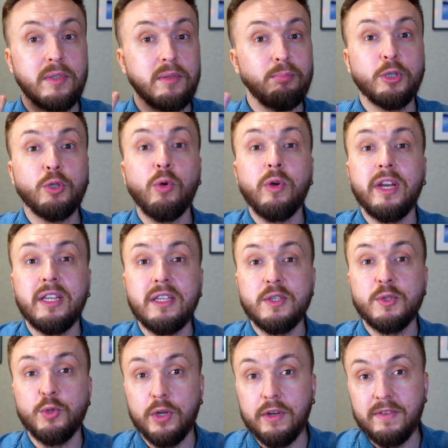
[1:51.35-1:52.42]
mit konkreten
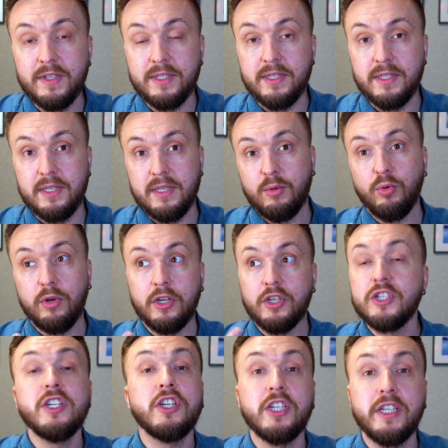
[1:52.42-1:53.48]
Services oder
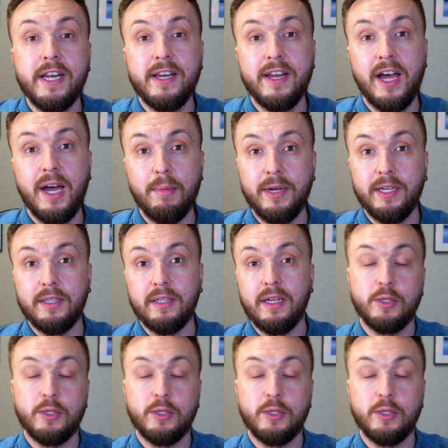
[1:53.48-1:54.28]
Schnittstellen arbeiten.